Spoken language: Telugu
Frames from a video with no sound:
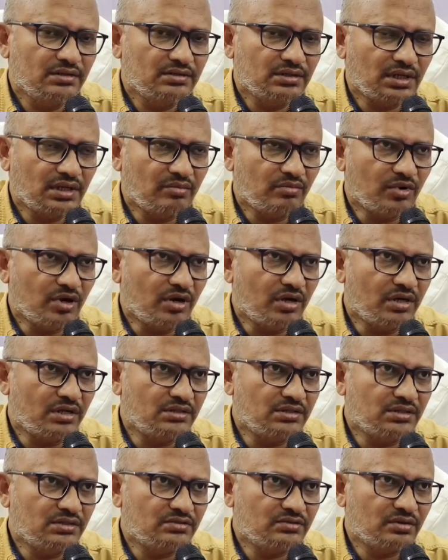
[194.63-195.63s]
సో అది మానిటర్
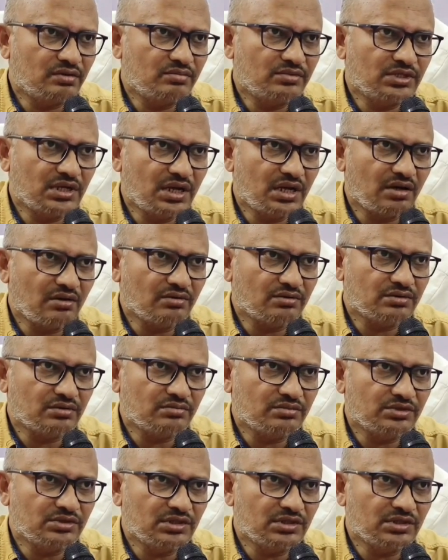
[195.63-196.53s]
చేసుకోవడం చాలా అవసరం